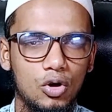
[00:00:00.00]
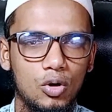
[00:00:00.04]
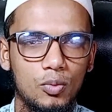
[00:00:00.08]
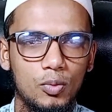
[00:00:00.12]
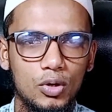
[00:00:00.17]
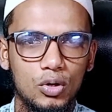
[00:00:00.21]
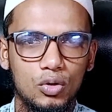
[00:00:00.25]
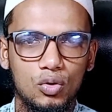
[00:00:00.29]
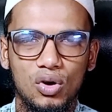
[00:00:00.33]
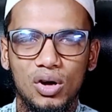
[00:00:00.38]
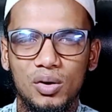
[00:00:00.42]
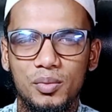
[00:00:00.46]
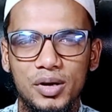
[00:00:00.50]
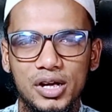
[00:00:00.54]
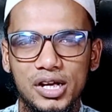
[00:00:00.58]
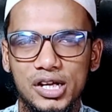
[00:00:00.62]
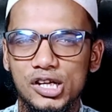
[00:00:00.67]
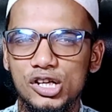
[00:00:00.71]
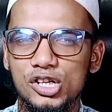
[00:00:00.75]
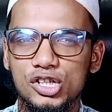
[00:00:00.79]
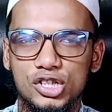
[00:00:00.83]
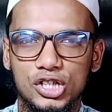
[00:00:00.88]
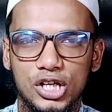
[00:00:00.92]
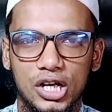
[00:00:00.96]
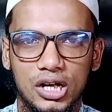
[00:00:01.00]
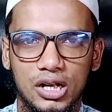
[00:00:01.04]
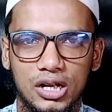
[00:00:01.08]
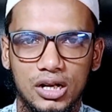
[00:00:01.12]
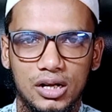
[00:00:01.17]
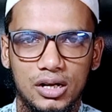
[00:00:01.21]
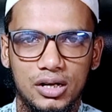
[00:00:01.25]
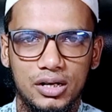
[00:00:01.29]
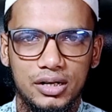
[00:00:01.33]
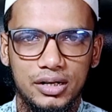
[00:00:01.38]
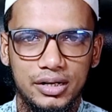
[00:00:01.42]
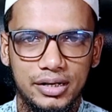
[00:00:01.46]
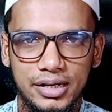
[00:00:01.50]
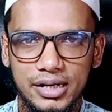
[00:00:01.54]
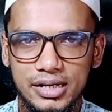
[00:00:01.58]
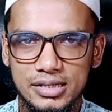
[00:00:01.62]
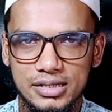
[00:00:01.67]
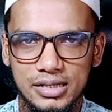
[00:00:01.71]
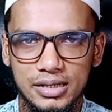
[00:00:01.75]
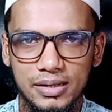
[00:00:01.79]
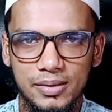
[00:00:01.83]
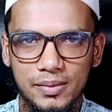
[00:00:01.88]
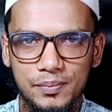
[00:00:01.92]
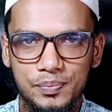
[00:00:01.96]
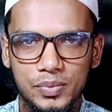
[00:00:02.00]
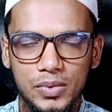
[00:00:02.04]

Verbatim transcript: কবুল করবেন ইনশাআল্লাহ ঠিক আছে